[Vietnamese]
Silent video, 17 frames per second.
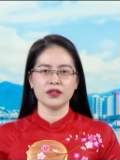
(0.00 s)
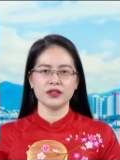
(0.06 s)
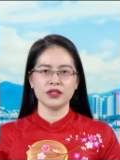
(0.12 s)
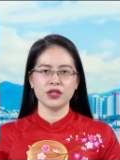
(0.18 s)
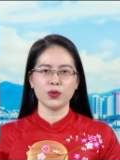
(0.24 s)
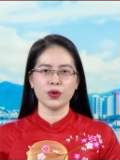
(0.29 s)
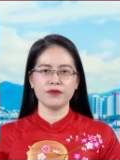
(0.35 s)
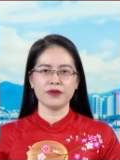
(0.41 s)

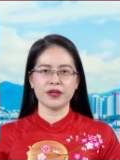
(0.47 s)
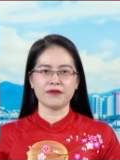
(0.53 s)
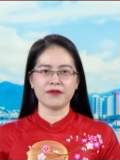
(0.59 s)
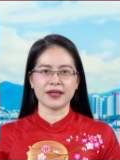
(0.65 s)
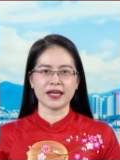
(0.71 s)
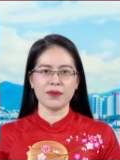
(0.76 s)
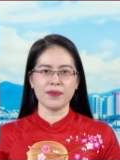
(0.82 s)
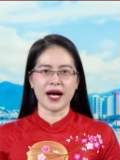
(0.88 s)
Thưa quý vị và
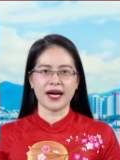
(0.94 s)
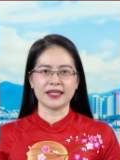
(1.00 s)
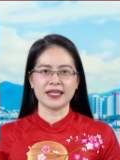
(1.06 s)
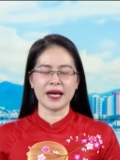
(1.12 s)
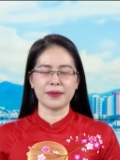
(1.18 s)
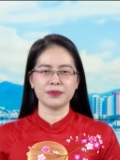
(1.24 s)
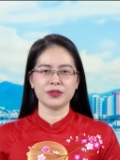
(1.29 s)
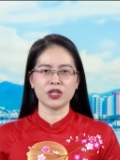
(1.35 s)
các bạn,
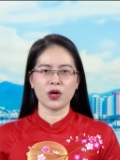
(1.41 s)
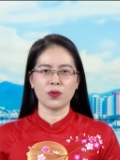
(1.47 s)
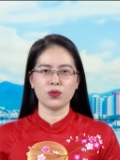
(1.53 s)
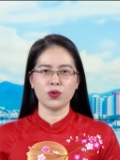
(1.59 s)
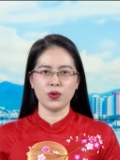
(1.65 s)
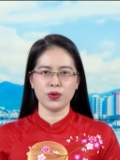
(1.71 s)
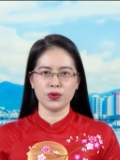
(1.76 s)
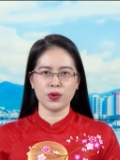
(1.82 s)
nằm trong
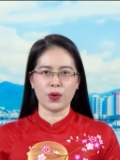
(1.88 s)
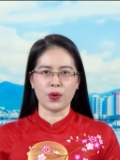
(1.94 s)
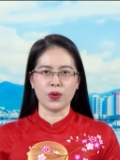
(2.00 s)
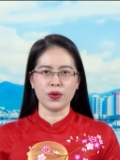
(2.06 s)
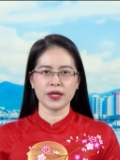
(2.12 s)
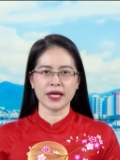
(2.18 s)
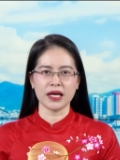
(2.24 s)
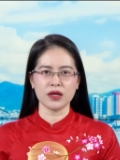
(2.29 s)
khuôn
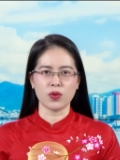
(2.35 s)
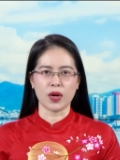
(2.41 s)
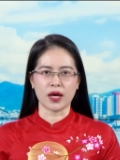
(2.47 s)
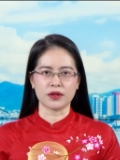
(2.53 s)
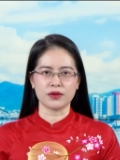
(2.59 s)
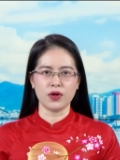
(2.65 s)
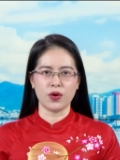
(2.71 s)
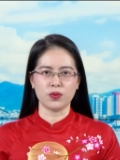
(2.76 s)
khổ các
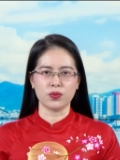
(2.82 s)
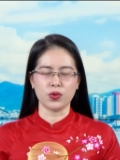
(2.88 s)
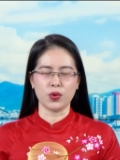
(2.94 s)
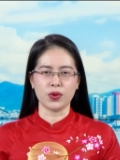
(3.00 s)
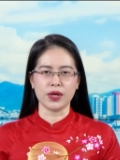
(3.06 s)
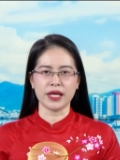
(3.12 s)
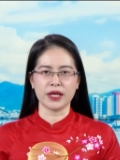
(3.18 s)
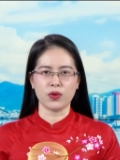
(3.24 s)
hoạt động
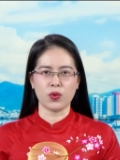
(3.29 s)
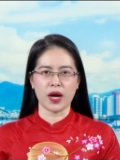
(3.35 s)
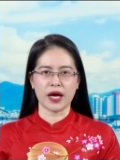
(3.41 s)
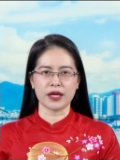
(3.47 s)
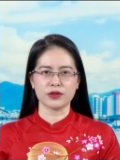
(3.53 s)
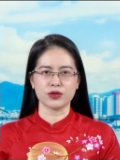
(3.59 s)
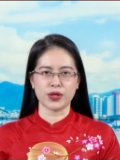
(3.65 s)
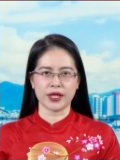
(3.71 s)
của Liên
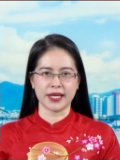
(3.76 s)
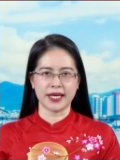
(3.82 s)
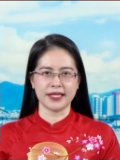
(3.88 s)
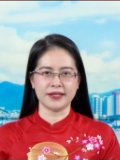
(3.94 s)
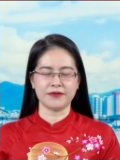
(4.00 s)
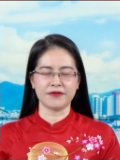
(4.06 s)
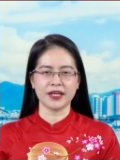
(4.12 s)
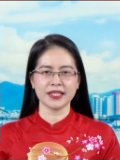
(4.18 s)
hoan truyền
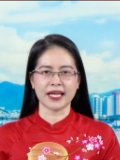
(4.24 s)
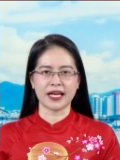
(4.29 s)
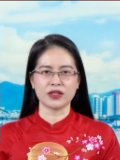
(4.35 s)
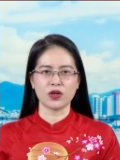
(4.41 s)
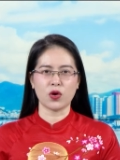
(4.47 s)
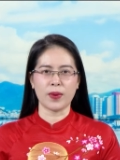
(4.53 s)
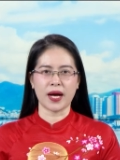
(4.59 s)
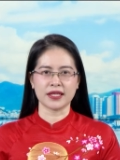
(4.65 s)
hình phát thanh
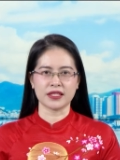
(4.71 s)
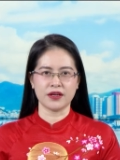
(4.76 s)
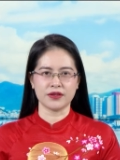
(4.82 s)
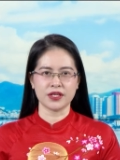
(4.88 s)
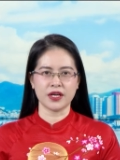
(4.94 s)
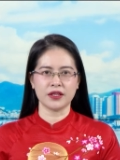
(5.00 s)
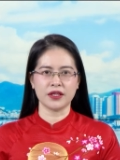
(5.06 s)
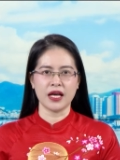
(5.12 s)
Công an Nhân
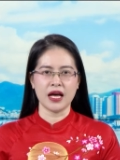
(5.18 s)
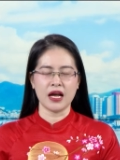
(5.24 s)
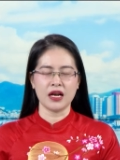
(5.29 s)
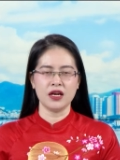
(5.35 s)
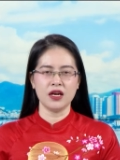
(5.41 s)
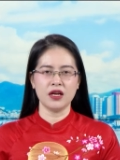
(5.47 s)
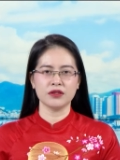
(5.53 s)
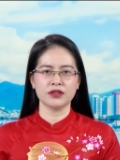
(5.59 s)
dân
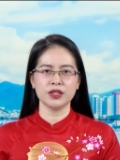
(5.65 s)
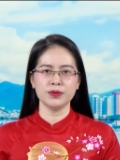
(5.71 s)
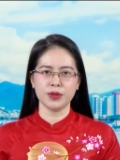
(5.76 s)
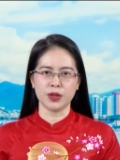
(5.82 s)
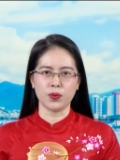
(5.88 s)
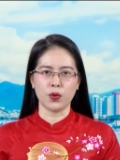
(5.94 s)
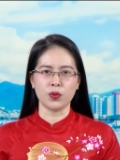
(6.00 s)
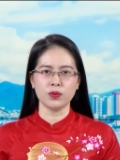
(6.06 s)
lần thứ
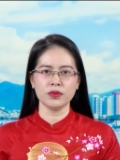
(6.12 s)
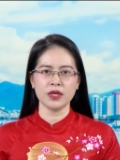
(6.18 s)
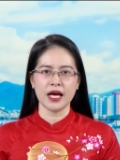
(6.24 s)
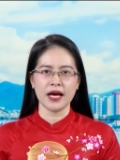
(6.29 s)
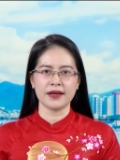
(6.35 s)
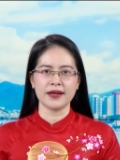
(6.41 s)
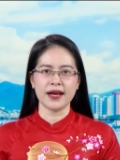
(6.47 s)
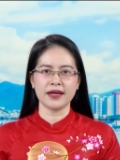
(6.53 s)
14
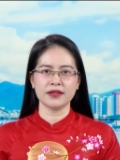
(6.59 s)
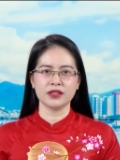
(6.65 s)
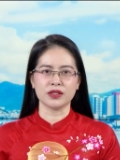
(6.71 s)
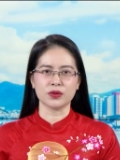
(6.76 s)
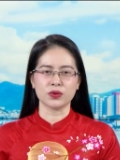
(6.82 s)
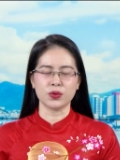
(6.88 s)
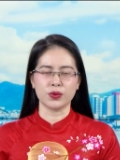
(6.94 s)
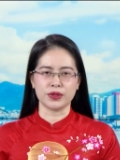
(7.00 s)
đang được
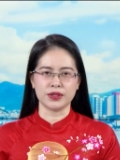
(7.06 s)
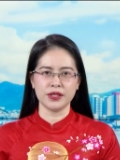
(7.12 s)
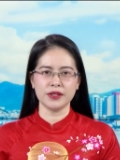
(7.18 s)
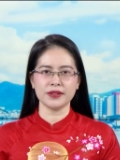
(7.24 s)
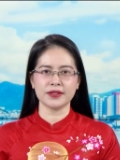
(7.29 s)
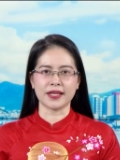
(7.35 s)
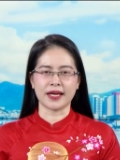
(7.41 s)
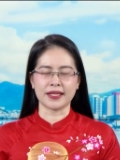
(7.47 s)
tổ
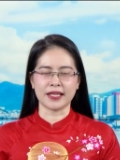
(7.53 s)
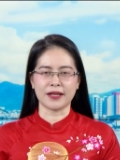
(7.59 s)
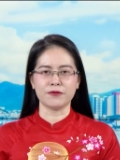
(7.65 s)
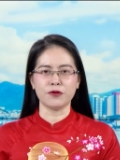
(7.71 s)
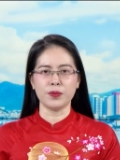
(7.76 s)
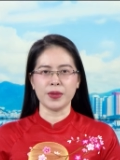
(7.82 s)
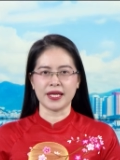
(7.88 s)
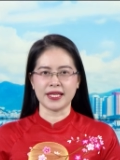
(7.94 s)
chức tại thành
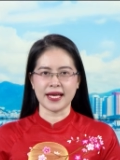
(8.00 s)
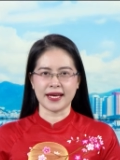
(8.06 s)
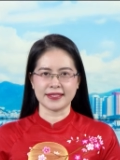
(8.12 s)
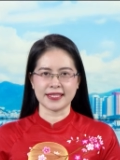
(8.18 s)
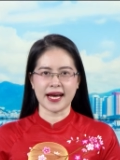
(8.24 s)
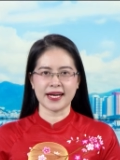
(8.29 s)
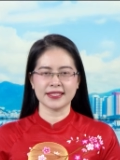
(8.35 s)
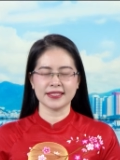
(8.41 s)
phố biển Nha
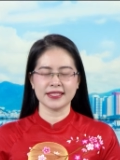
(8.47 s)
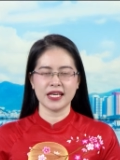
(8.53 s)
Trang.